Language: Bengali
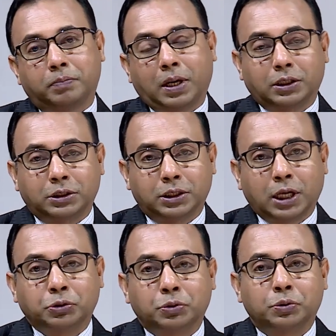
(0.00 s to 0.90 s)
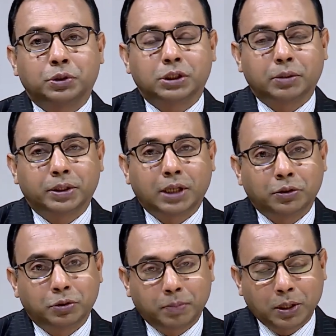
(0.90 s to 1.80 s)
বাংলাদেশের রাষ্ট্রদূত হিসেবে
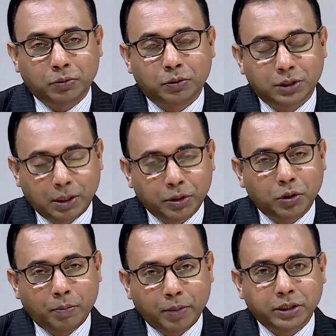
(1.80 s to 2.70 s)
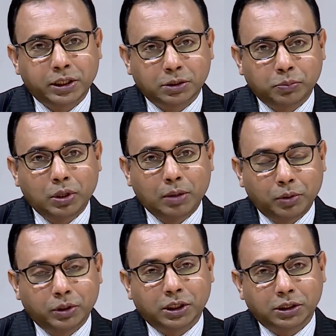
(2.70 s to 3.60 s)
দায়িত্ব পালন করছেন আমি একটু লম্বা ইতিহাস বললাম
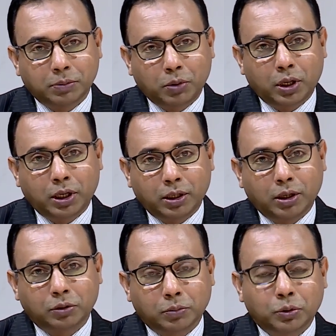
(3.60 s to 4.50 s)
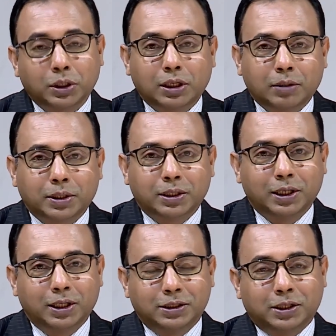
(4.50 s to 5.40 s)
ইতিহাসটা বলায় হয়তো বোঝা যাবে
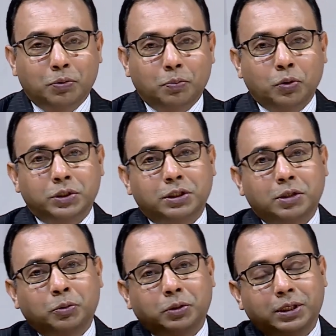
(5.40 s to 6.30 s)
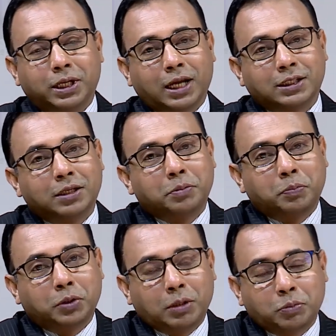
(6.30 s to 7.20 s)
যে কোন পরিস্থিতির মধ্যে দিয়ে গেছেন এবং
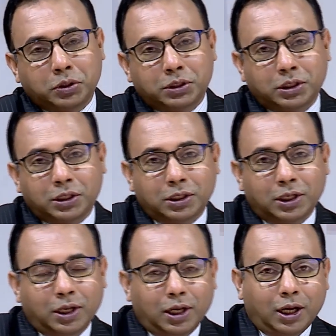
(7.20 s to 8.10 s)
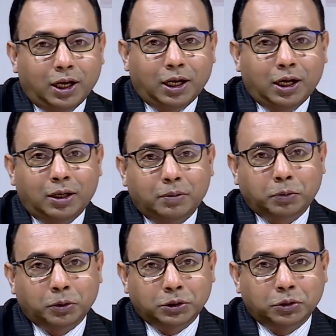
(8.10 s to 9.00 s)
প্রধানমন্ত্রী যেদিন
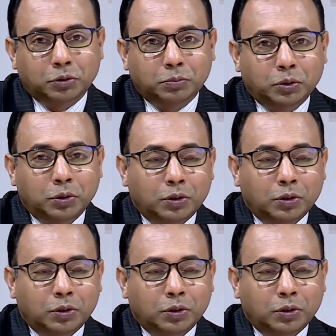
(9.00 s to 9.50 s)
পদ্মা সেতুর উদ্বোধন